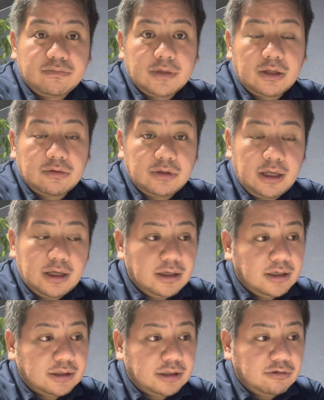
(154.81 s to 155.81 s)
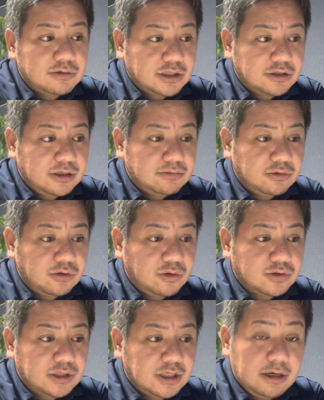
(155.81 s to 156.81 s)
なので例えばじゃあクラブの業
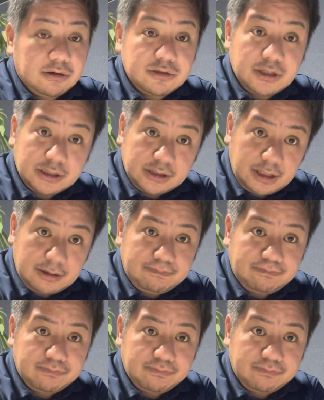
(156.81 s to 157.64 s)
績が悪かったら